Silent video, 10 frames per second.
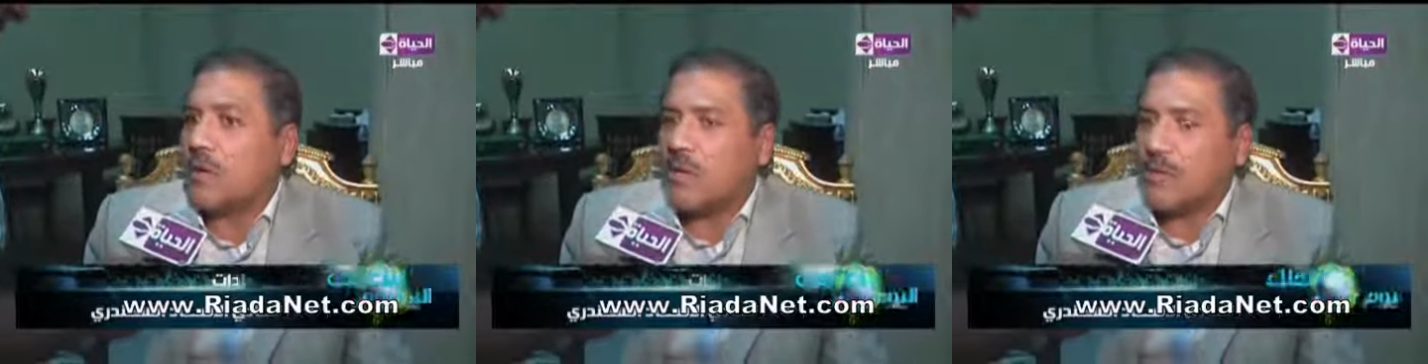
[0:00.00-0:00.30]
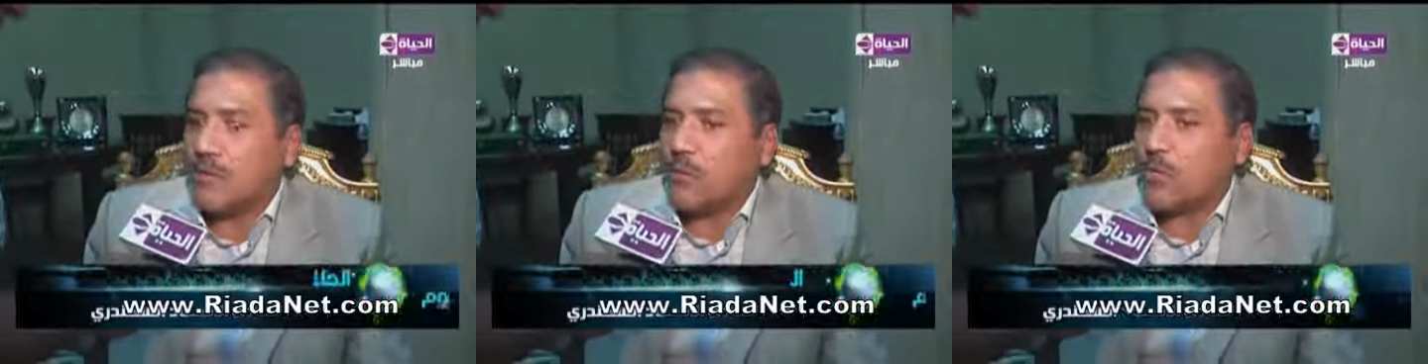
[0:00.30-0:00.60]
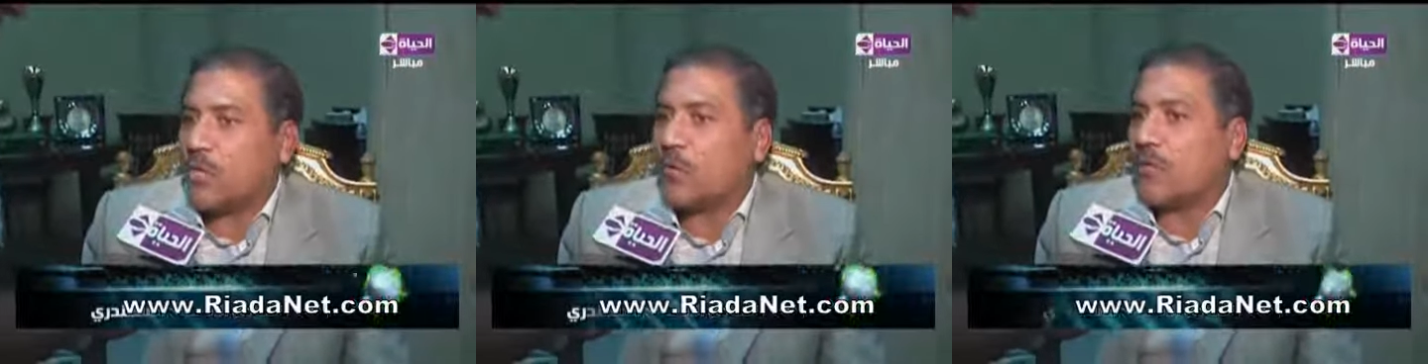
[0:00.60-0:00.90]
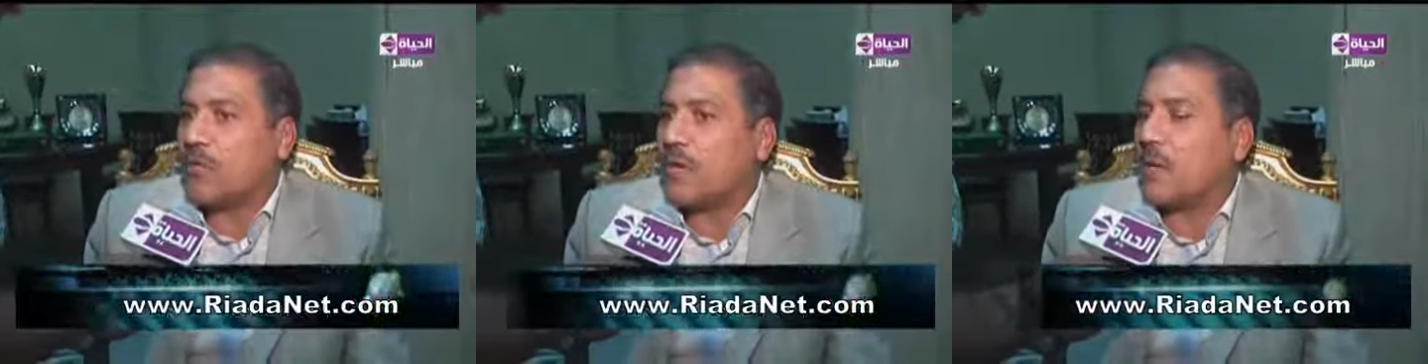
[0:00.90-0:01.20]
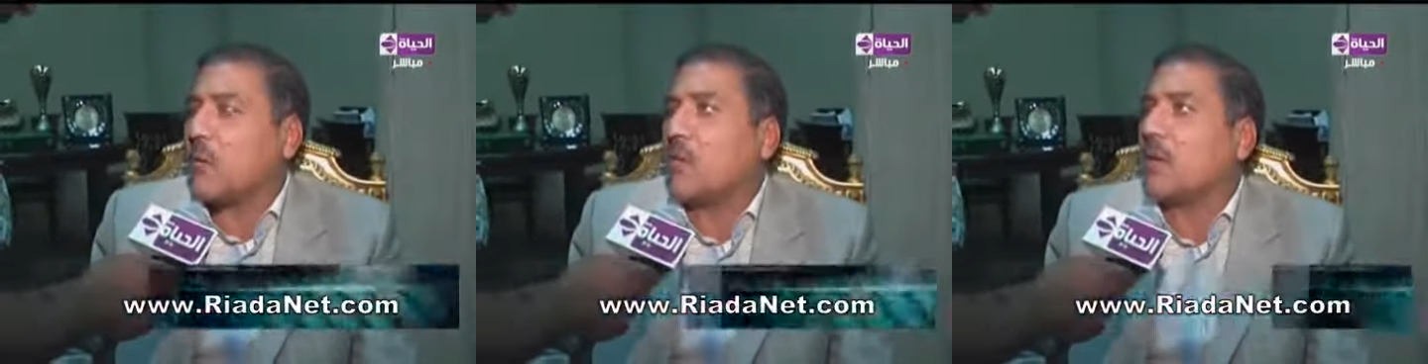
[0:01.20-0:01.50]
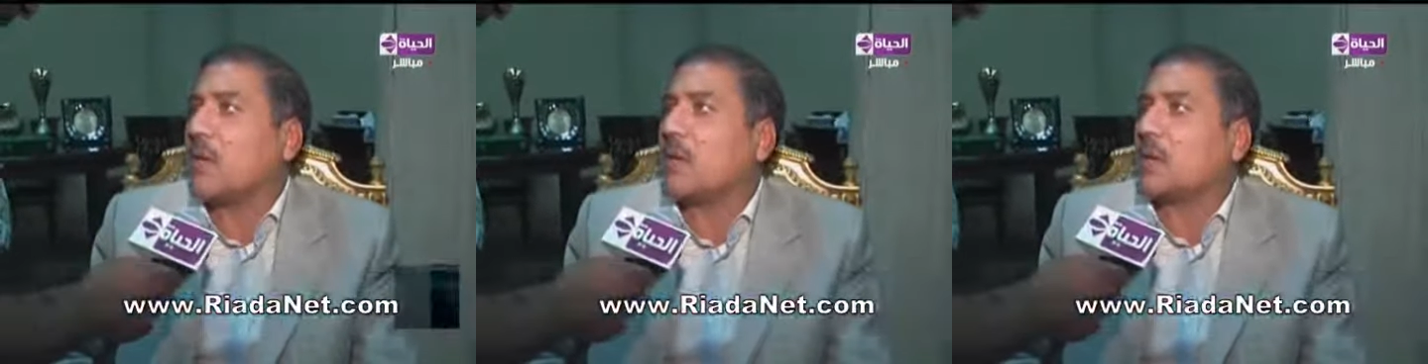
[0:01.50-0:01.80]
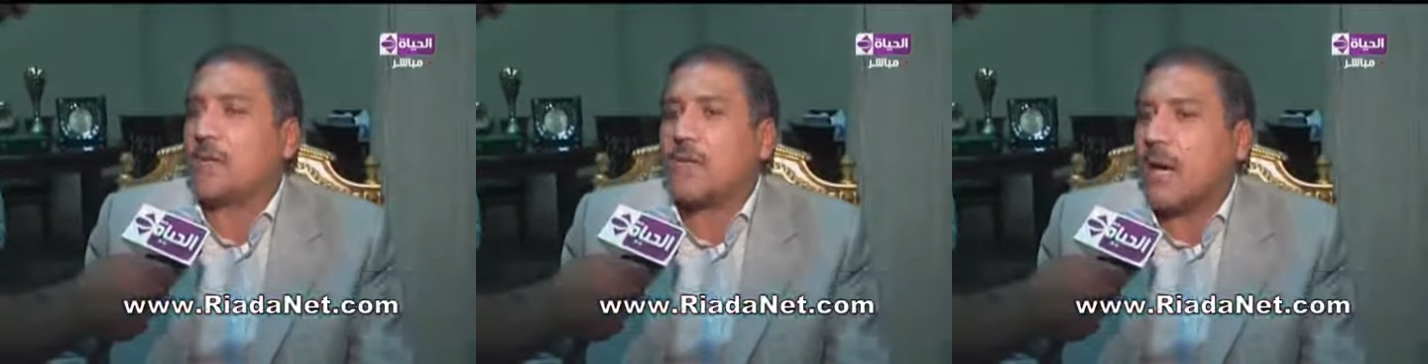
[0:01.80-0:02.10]
يعني يشاركوا في
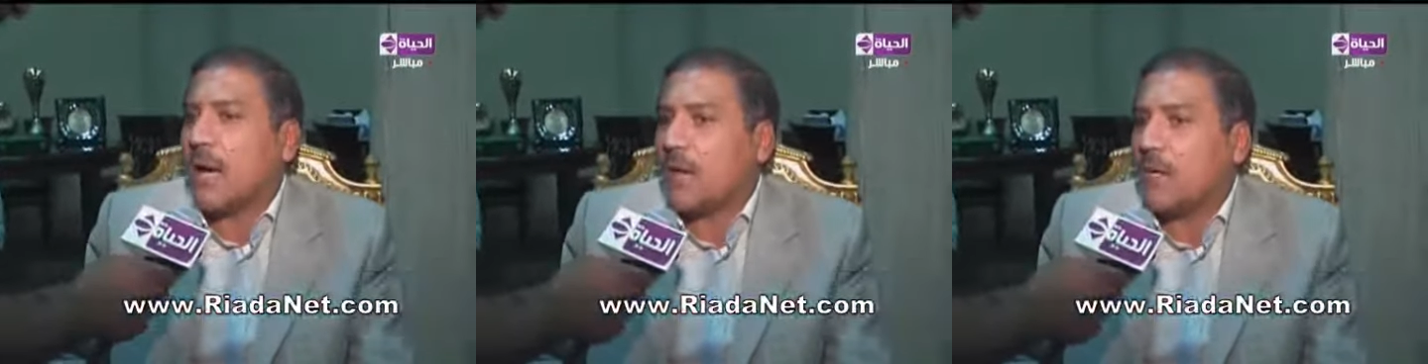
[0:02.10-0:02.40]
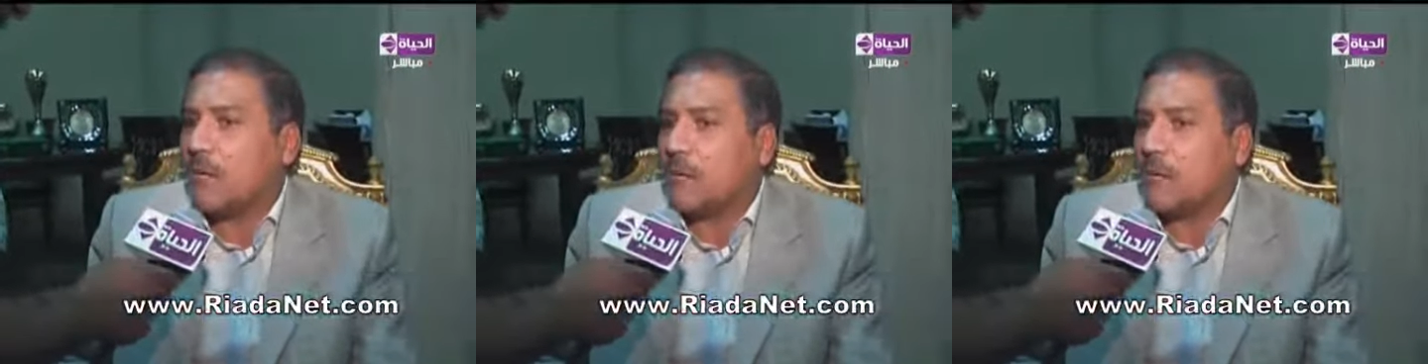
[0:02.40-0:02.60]
المباريات ده حقنا